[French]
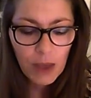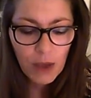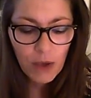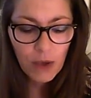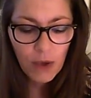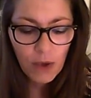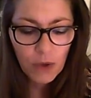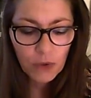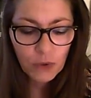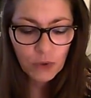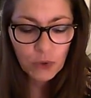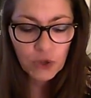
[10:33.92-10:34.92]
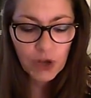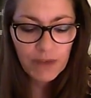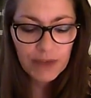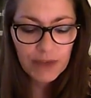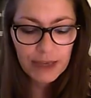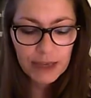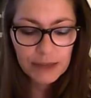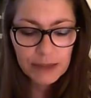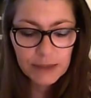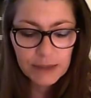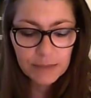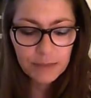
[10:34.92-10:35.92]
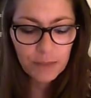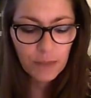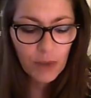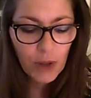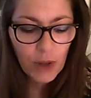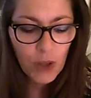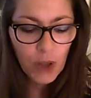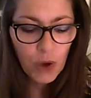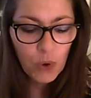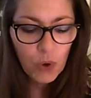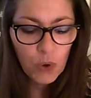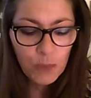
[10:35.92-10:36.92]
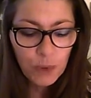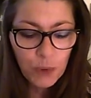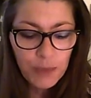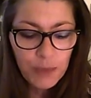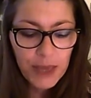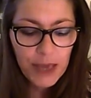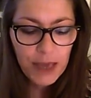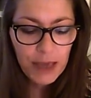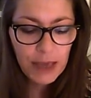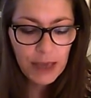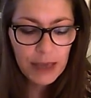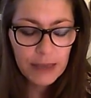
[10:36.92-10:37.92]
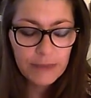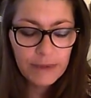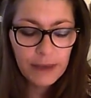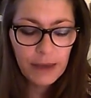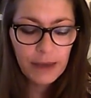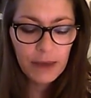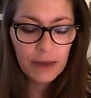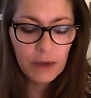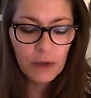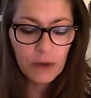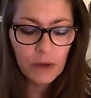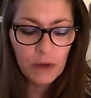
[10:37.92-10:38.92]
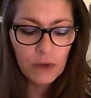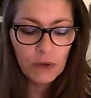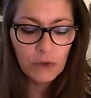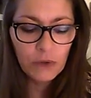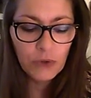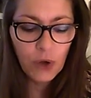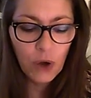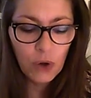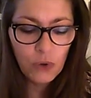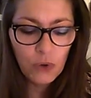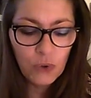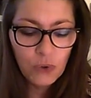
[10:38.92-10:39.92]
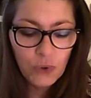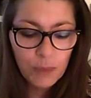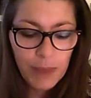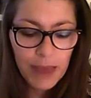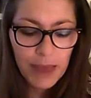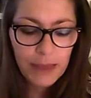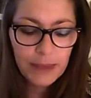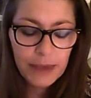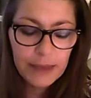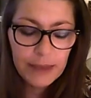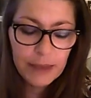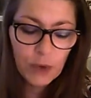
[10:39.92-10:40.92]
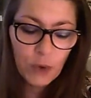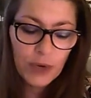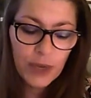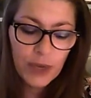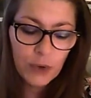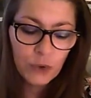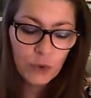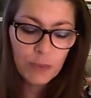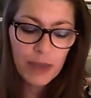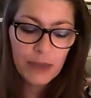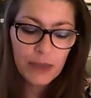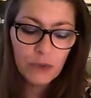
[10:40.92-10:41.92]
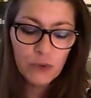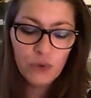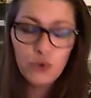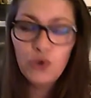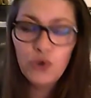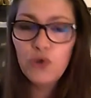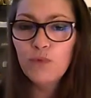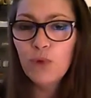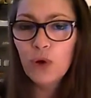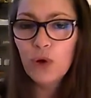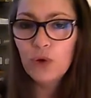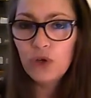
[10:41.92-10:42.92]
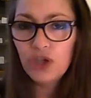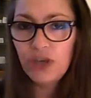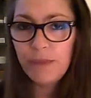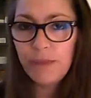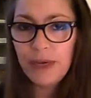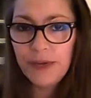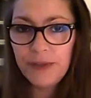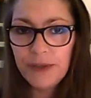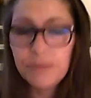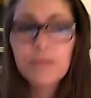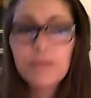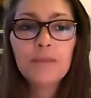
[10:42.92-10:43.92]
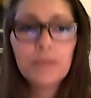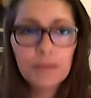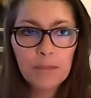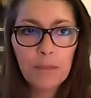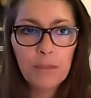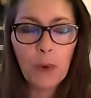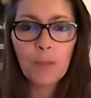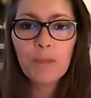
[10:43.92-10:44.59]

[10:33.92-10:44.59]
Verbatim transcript: Euh, donc j'en avais 15. Le premier était euh, dans le domaine, était relié au domaine du jumeau gémellité. Bon.